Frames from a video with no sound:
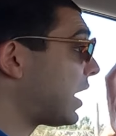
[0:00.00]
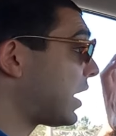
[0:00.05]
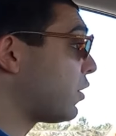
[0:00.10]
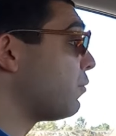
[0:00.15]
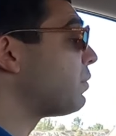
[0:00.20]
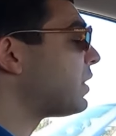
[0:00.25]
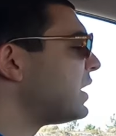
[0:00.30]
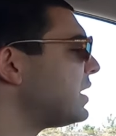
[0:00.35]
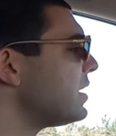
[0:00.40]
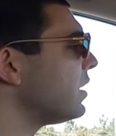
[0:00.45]
carro
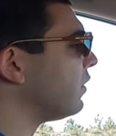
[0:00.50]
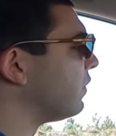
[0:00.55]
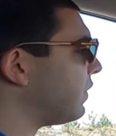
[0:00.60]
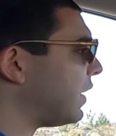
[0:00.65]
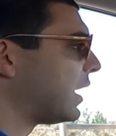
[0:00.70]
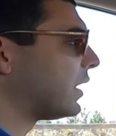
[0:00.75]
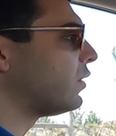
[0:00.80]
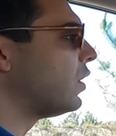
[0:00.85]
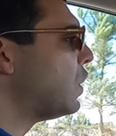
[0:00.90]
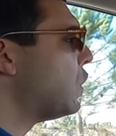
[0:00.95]
é um bocadinho
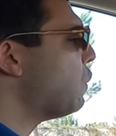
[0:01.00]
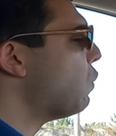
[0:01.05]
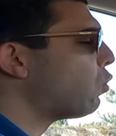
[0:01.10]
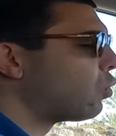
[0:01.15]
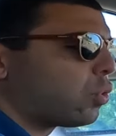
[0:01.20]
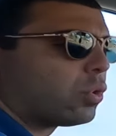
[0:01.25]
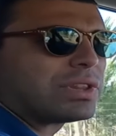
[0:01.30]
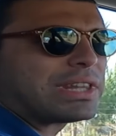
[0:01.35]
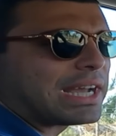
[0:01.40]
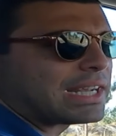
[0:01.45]
elevado, o
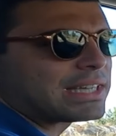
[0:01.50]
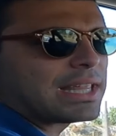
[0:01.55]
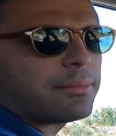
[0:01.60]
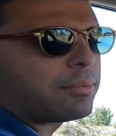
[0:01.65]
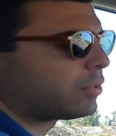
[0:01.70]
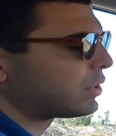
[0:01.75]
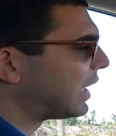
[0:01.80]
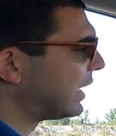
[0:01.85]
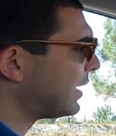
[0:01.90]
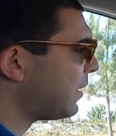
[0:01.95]
contacto é
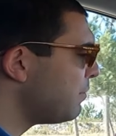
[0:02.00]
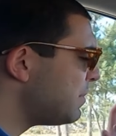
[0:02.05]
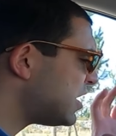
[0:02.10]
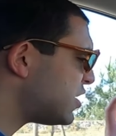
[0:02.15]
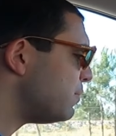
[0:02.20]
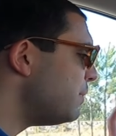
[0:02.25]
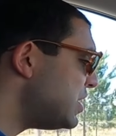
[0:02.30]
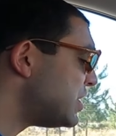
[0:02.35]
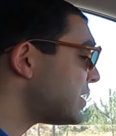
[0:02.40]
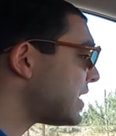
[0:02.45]
brutal, é
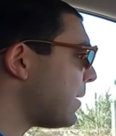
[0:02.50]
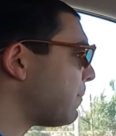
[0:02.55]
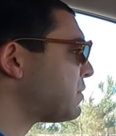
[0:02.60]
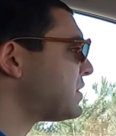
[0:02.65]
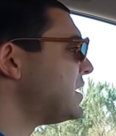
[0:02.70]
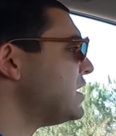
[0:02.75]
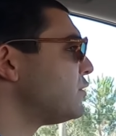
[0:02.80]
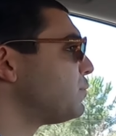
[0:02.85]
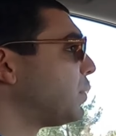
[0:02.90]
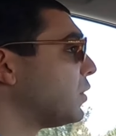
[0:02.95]
mesmo isto que é
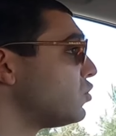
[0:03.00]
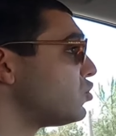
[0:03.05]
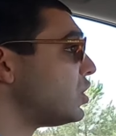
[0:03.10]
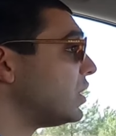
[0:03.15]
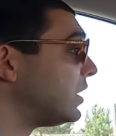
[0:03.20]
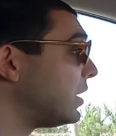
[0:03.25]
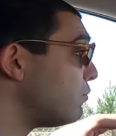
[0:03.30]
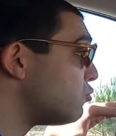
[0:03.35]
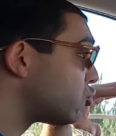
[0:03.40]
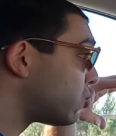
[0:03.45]
preciso para nos
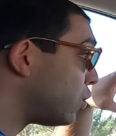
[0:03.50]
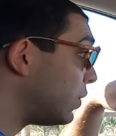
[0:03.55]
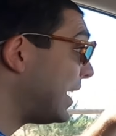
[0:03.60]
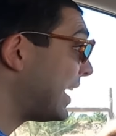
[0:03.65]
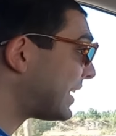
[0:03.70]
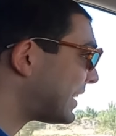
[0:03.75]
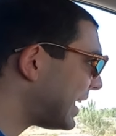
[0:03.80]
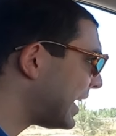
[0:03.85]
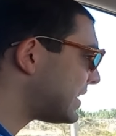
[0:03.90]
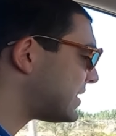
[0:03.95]
sentirmos
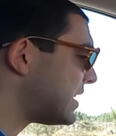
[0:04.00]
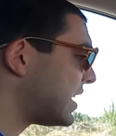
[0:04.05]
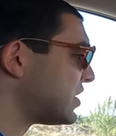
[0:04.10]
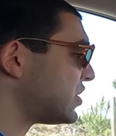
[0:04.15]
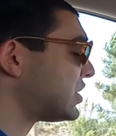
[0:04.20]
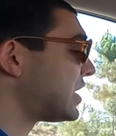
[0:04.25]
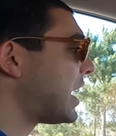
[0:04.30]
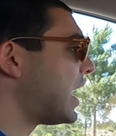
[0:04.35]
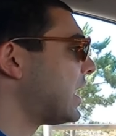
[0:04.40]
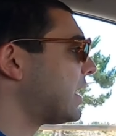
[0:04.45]
conectados à
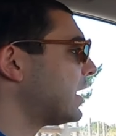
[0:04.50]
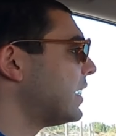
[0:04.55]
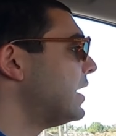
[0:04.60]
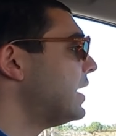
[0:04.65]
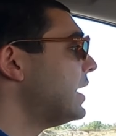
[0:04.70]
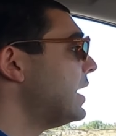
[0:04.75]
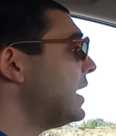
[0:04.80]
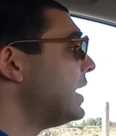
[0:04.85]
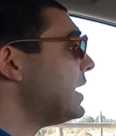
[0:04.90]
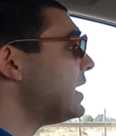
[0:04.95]
estrada
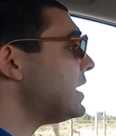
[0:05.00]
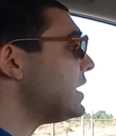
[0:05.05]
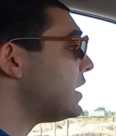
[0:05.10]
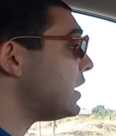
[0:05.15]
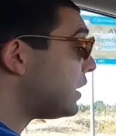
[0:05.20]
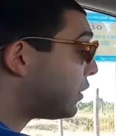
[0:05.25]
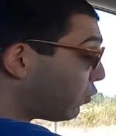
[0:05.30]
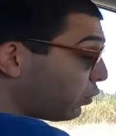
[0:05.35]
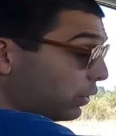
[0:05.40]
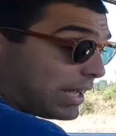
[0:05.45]

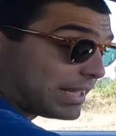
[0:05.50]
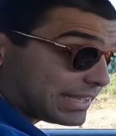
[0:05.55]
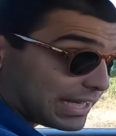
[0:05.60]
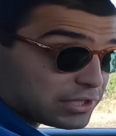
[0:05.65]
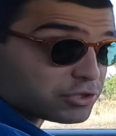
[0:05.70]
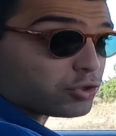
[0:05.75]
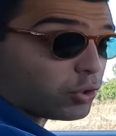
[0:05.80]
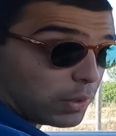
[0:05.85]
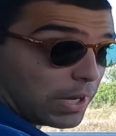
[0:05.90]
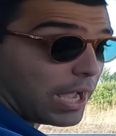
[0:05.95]
e, e
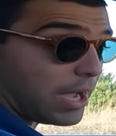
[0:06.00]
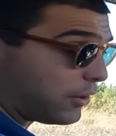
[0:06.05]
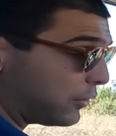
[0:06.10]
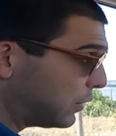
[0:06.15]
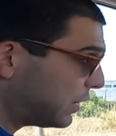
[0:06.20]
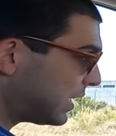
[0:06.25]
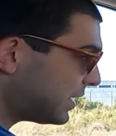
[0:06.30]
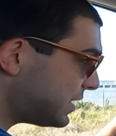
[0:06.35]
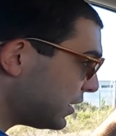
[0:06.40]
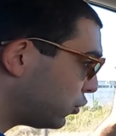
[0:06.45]
conectados ao carro.
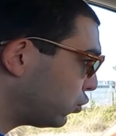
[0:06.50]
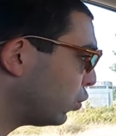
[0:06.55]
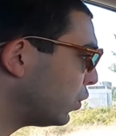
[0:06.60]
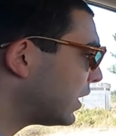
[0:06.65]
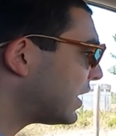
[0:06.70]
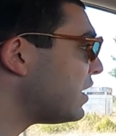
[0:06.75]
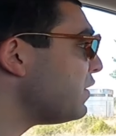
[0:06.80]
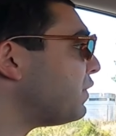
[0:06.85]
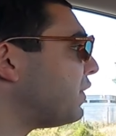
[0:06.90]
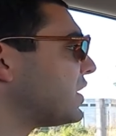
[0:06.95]
Quer dizer,
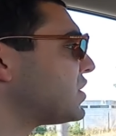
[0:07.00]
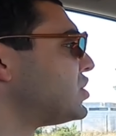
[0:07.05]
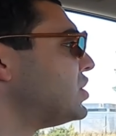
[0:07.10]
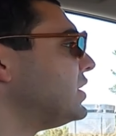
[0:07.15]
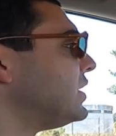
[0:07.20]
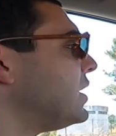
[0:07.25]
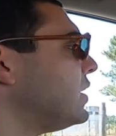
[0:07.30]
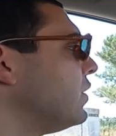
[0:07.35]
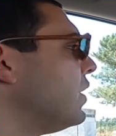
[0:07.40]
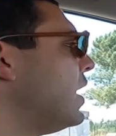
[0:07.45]
tudo aqui faz
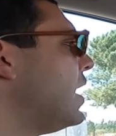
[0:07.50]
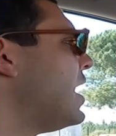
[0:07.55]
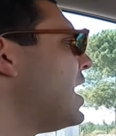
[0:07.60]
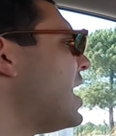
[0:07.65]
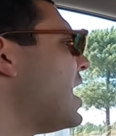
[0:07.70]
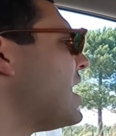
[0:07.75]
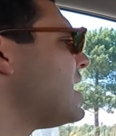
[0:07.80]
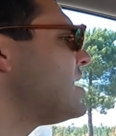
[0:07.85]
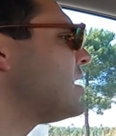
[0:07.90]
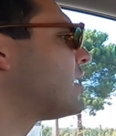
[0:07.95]
sentido.
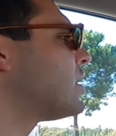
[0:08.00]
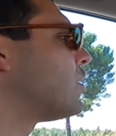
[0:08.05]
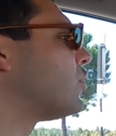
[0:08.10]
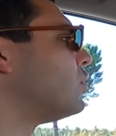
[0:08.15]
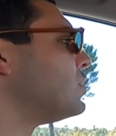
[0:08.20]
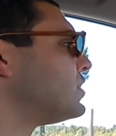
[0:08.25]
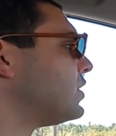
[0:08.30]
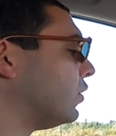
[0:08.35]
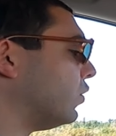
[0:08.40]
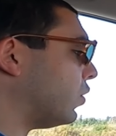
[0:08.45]
Aí é que
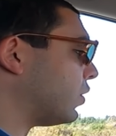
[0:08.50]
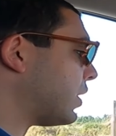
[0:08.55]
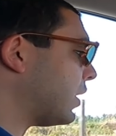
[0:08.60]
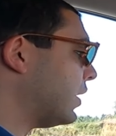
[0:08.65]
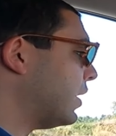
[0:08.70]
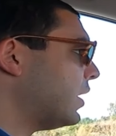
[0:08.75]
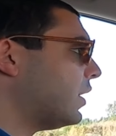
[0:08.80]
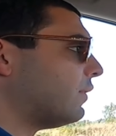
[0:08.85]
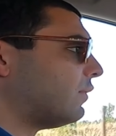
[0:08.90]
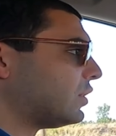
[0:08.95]
coisa louca.
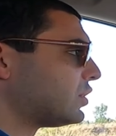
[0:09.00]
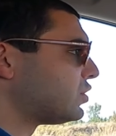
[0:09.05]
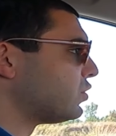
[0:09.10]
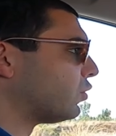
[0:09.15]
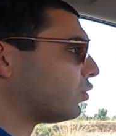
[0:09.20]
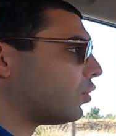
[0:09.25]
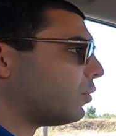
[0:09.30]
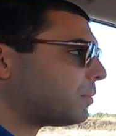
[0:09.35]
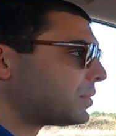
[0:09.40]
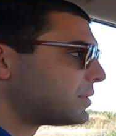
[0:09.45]
Vocês
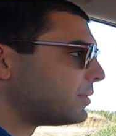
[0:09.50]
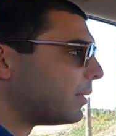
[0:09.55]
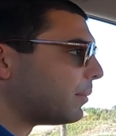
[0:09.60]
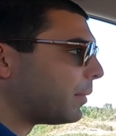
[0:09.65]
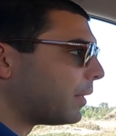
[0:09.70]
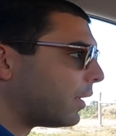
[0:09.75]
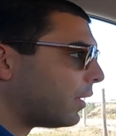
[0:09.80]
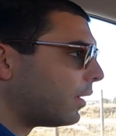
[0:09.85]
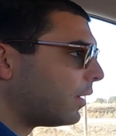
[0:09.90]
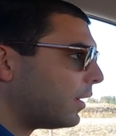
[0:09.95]
não estão a perceber,
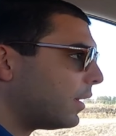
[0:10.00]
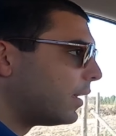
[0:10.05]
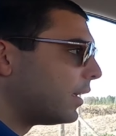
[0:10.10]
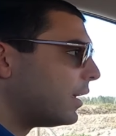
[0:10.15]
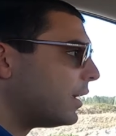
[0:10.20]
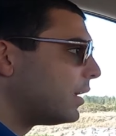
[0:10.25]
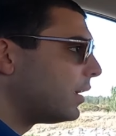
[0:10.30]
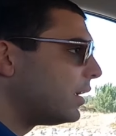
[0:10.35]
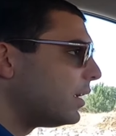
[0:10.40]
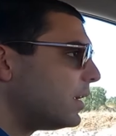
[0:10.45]
pá.
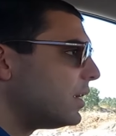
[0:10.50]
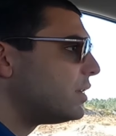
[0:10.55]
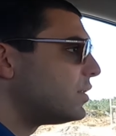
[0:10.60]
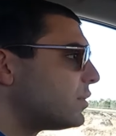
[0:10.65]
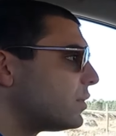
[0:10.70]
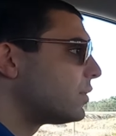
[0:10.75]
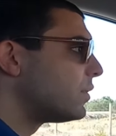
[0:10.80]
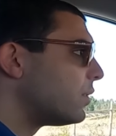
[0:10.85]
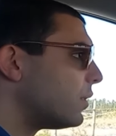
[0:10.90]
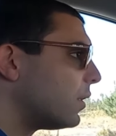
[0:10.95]

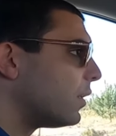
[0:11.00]
Isto.